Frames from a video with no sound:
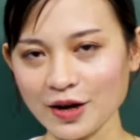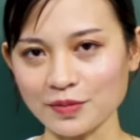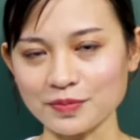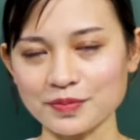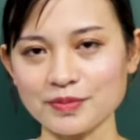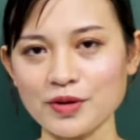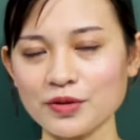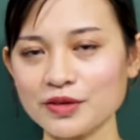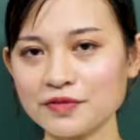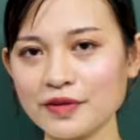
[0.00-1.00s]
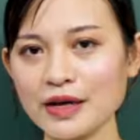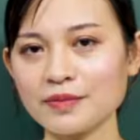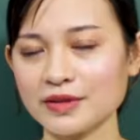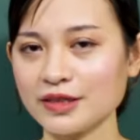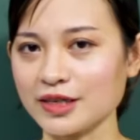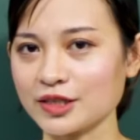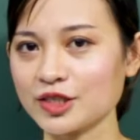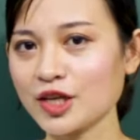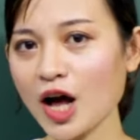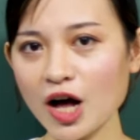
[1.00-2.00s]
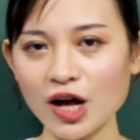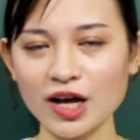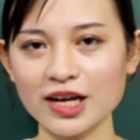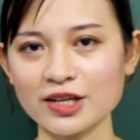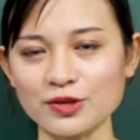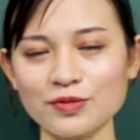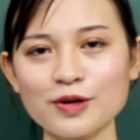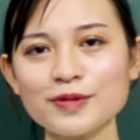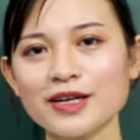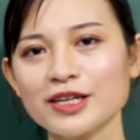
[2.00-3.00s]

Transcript: học mẫu ngữ pháp tức là cho, đúng không?